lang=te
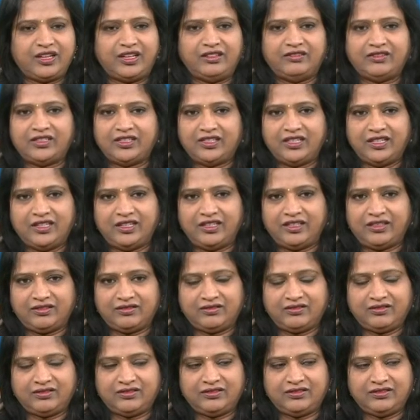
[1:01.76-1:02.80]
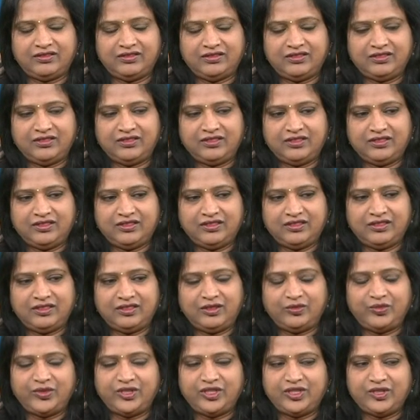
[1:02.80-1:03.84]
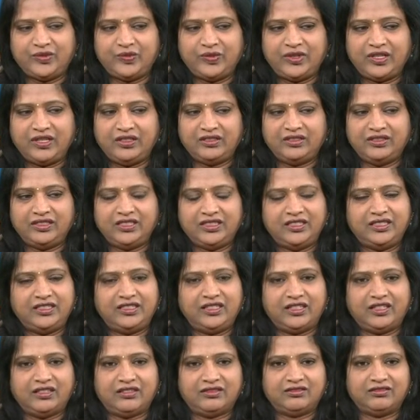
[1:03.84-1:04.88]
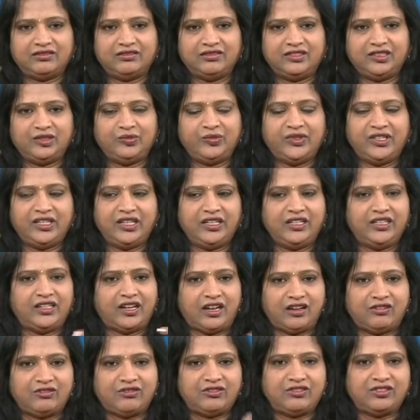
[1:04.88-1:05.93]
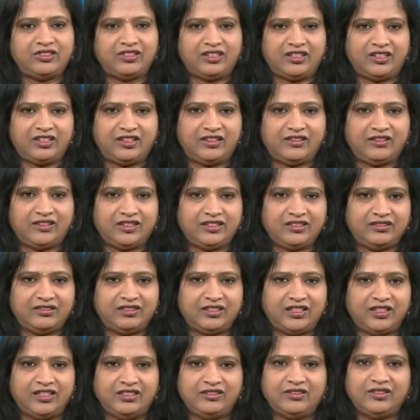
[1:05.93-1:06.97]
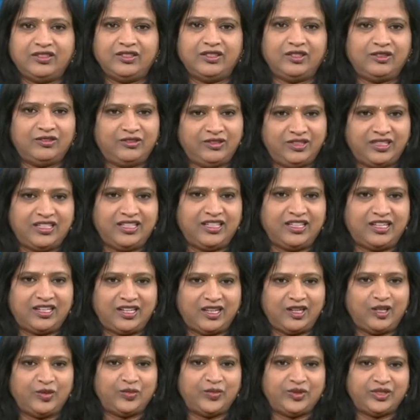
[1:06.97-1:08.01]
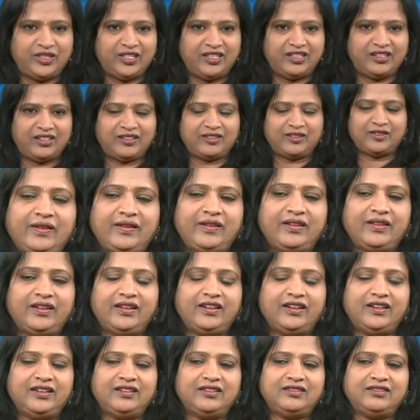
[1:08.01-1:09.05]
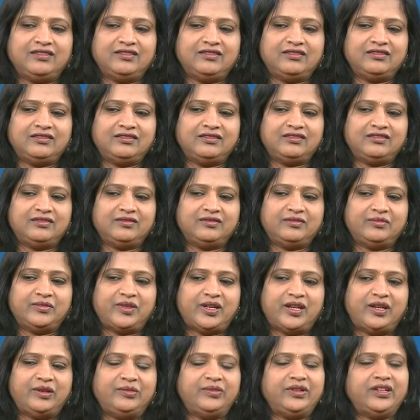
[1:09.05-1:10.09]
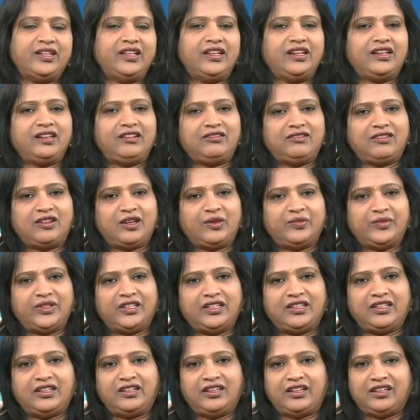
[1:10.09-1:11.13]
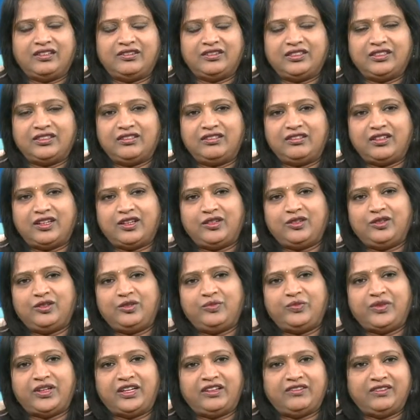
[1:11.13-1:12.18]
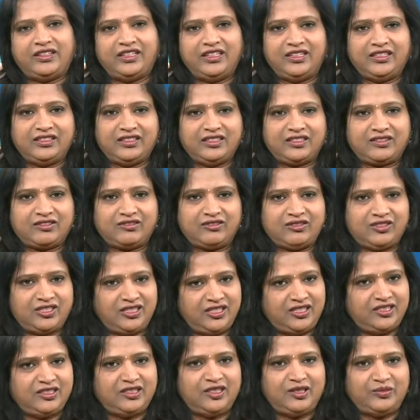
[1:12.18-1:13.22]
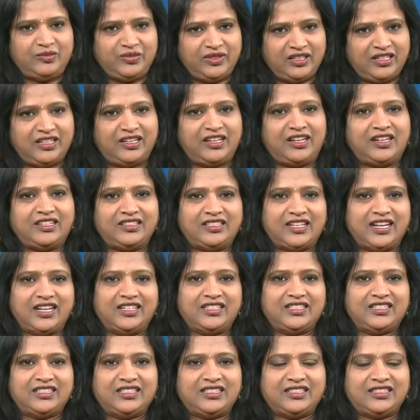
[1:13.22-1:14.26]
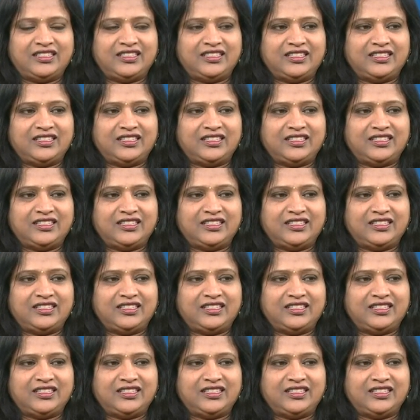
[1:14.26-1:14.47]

ఐదు వందలు లేదు ప్రిన్సిపాల్ తిట్టింది నన్ను నీ పిల్లల్ని నా కోసం కన్నావా ఐదు వందలు ఉంటేనే రాలేకపోతారా నేను మా ఆడబిడ్డ దగ్గర ఒక ఆమె దగ్గర ఐదు వందలు ఐదు రూపాయల వడ్డీకి తీసుకొచ్చి ఇద్దరు పిల్లల్ని అక్కడ జాయిన్ చేసిన